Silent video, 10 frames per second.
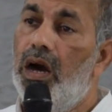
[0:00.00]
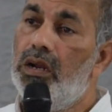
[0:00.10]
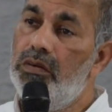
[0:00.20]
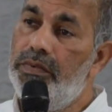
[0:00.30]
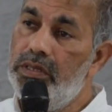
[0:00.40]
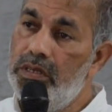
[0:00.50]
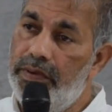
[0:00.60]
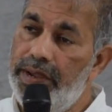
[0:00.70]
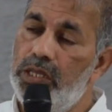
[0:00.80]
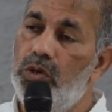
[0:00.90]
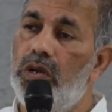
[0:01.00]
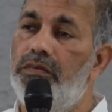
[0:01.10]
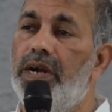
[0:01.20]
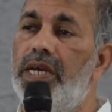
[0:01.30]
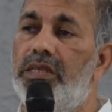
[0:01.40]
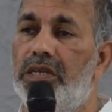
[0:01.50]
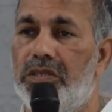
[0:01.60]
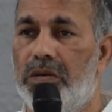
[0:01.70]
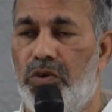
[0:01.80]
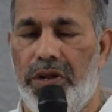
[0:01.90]
அறுபது வயது உள்ளவங்களையும்
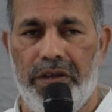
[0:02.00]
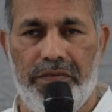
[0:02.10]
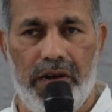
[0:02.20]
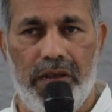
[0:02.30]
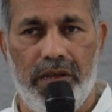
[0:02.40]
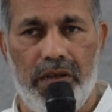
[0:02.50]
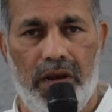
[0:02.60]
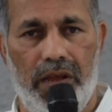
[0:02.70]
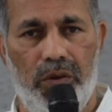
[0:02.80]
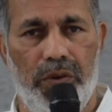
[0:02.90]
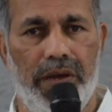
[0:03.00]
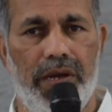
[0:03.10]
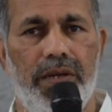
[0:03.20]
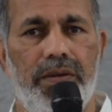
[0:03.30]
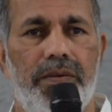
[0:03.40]
திருத்த முடியவில்லை இல்லையா